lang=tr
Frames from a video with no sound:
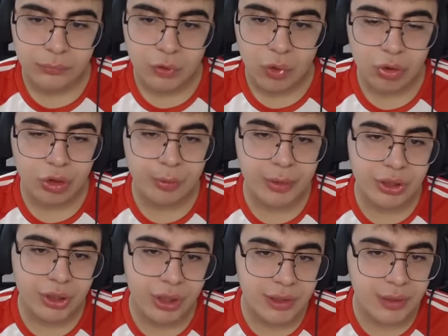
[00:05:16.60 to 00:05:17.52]
Koşmaya
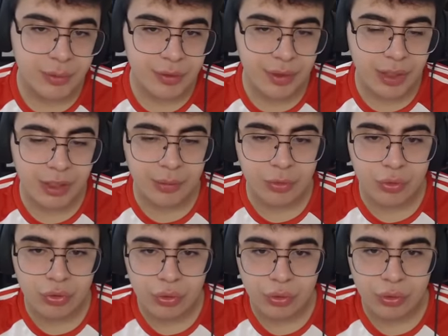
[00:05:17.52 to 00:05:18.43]
şansımız var gibi
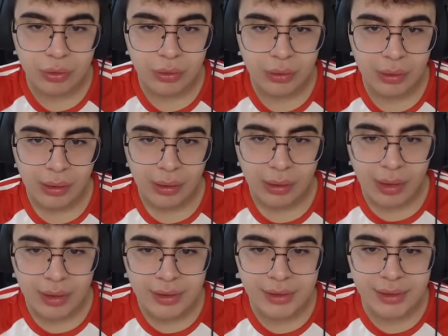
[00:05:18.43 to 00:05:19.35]
gözüküyor diyor.
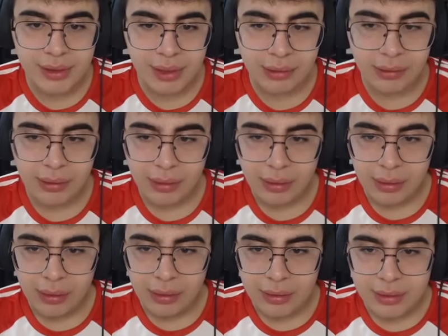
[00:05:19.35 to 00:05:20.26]
Hazırsan
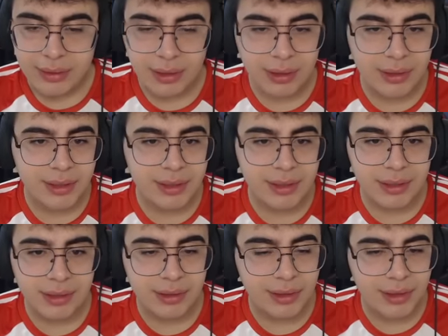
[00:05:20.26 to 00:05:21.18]
sana
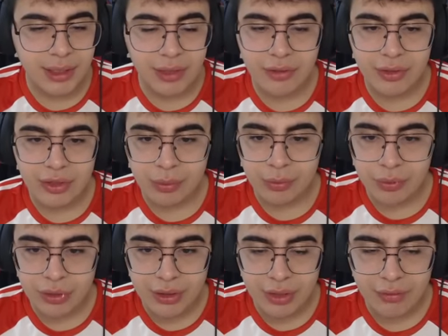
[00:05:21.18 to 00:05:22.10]
si sinyal vereceğim.
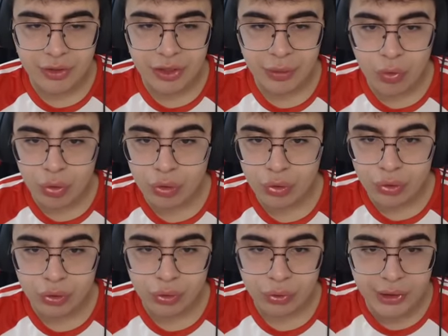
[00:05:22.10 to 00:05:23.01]
Sinyal vereceğim. Koş
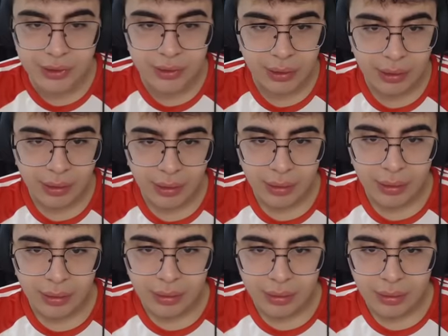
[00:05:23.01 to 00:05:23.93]
koş git.
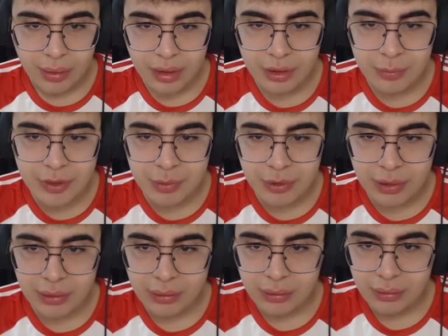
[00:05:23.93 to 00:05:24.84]
Hadi
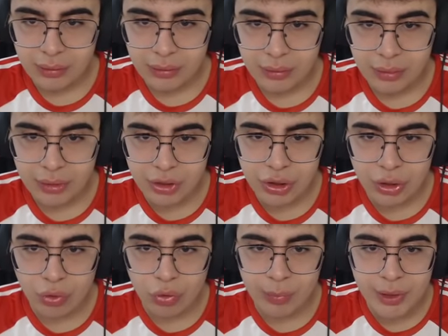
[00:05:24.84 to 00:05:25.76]
bismillah.
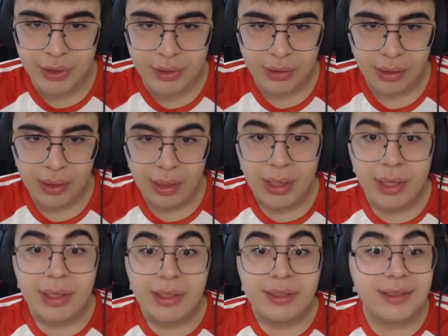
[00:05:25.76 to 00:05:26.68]
İnşallah ölmeyiz.
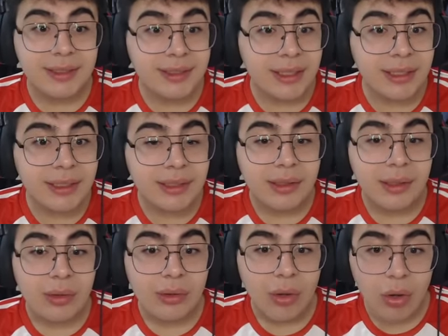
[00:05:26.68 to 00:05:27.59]
Trenin
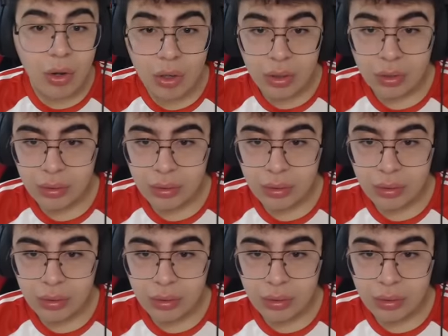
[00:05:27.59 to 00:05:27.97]
oh